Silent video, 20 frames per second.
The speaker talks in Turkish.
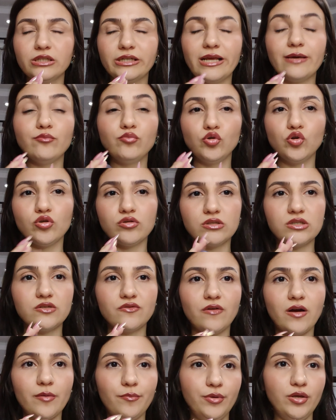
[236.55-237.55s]
krem
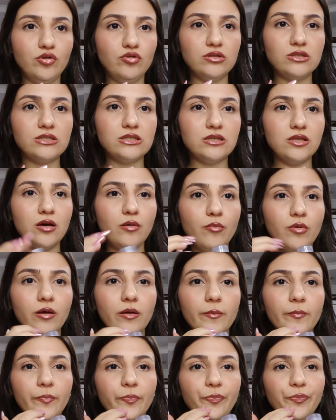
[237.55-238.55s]
bronzer var Biolis'in
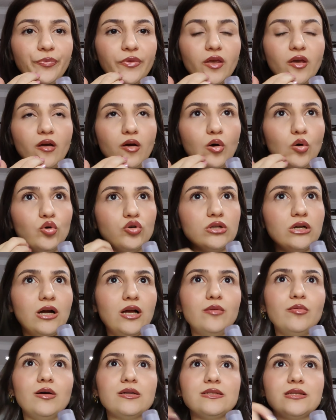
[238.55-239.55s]
ama o
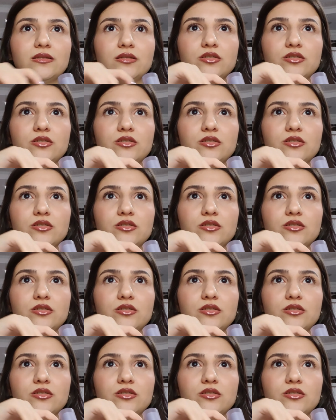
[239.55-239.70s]
galiba